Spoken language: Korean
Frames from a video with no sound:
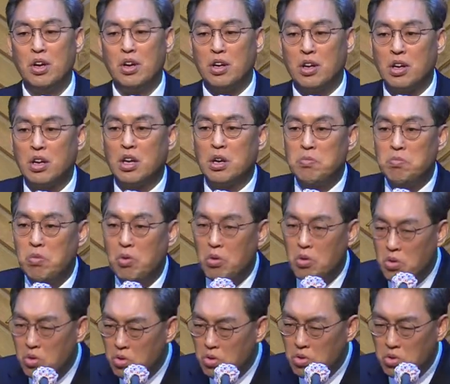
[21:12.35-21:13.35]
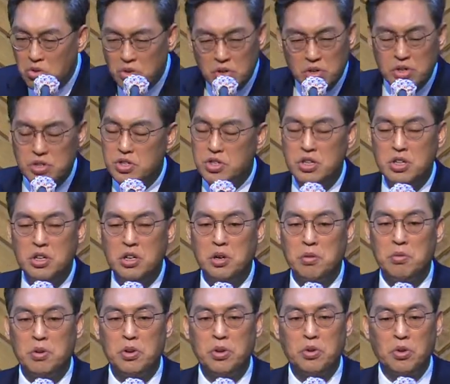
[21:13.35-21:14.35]
그렇게 모든 것을
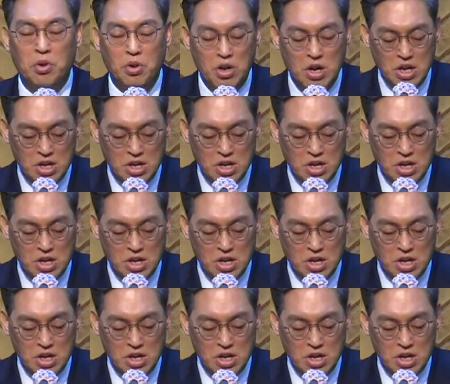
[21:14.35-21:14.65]
잃어버리고